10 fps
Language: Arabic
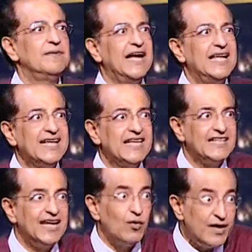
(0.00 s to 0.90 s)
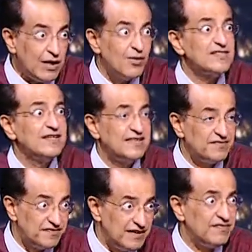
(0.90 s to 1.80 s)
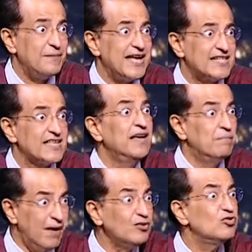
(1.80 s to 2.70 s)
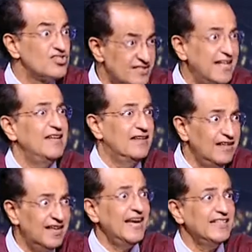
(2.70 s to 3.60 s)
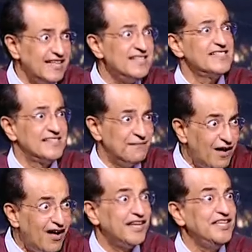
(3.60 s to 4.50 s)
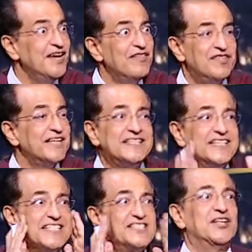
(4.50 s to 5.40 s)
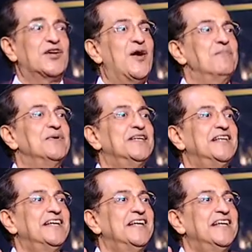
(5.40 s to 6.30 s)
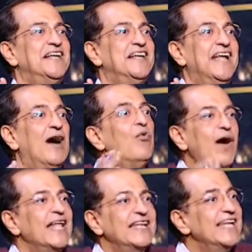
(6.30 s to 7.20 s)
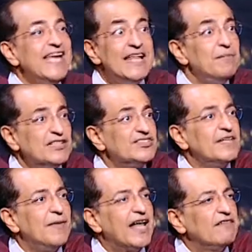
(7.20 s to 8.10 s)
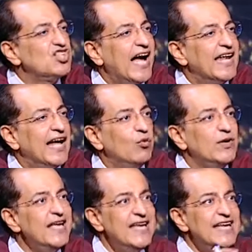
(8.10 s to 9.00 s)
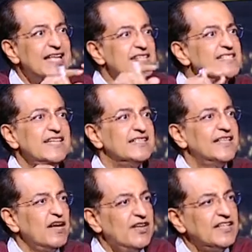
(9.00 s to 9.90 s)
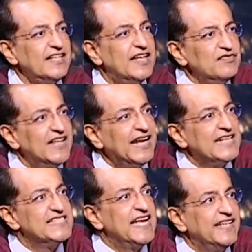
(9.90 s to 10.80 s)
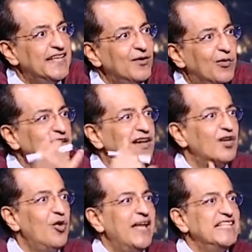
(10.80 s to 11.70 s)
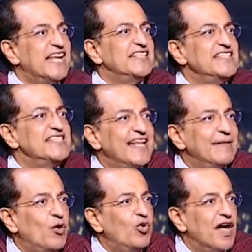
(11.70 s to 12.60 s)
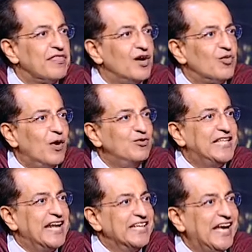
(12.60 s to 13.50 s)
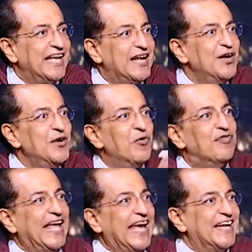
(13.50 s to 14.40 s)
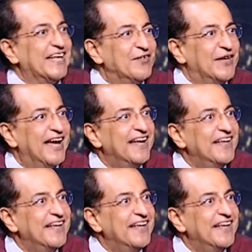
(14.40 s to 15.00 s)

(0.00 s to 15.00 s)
بيها لكن لو هي وصلت في مارس برضه ستيل احنا لسه باقي فكره الاستغراب اولا ليه المصري ما عرفش عنها وليه هي نزلت انت عارف حضرتك احنا عرفنا عنها ازاي وانا راجل هو بقالي 30 سنه بقول اثار وبقول تاريخ هنا وفي الخارج كنا